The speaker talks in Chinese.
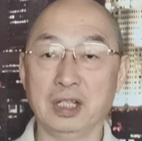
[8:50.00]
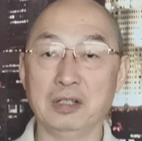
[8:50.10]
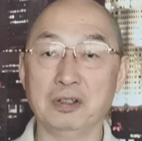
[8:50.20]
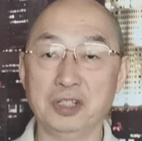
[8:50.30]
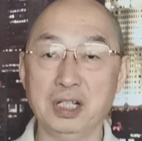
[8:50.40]
也
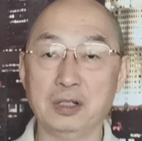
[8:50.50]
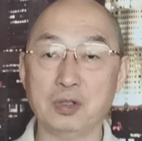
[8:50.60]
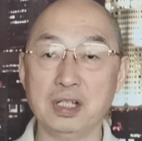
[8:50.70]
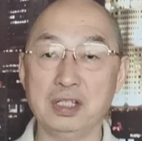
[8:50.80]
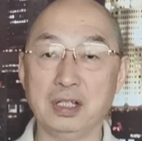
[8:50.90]
就是这个
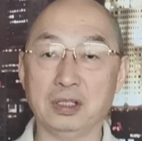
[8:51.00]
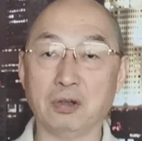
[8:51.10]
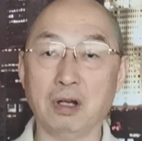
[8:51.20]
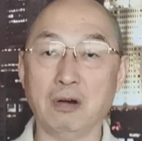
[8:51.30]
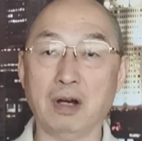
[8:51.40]
专线
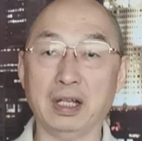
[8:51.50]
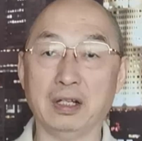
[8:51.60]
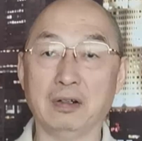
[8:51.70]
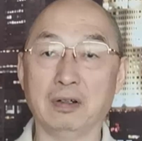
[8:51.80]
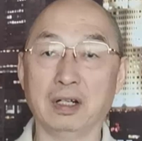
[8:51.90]
通完话以
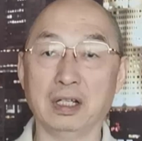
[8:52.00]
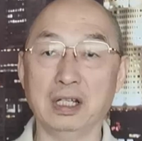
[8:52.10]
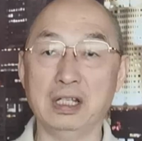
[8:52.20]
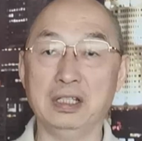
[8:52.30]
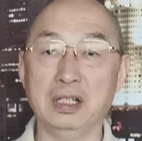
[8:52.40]
后，
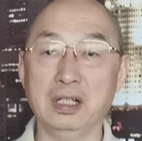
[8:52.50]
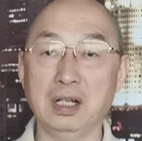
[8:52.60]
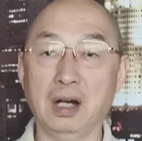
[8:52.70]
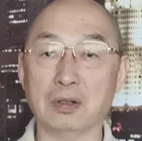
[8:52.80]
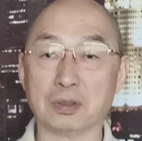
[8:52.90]
已经
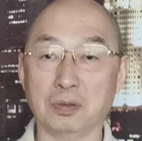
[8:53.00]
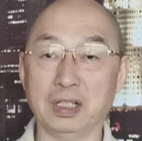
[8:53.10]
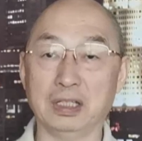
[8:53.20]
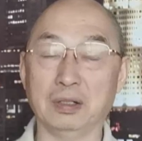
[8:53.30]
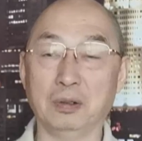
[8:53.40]
告诉
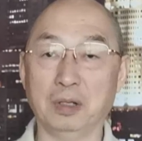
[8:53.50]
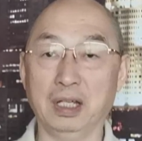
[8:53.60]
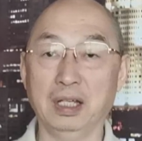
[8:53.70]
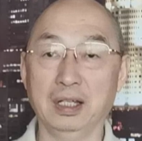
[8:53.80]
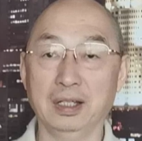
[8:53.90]
李登辉，